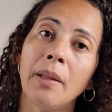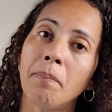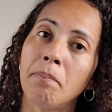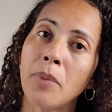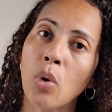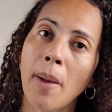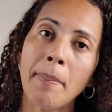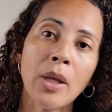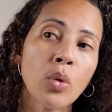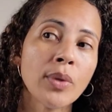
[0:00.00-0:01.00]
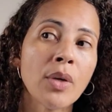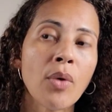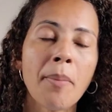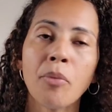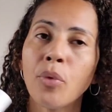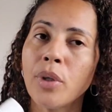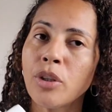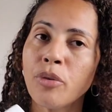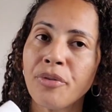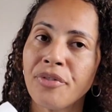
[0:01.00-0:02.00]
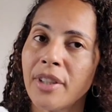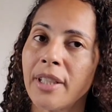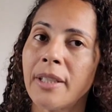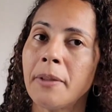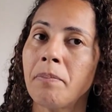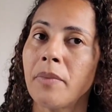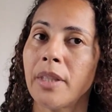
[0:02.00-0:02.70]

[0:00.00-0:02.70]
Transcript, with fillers: Meu cabelo não é muito fã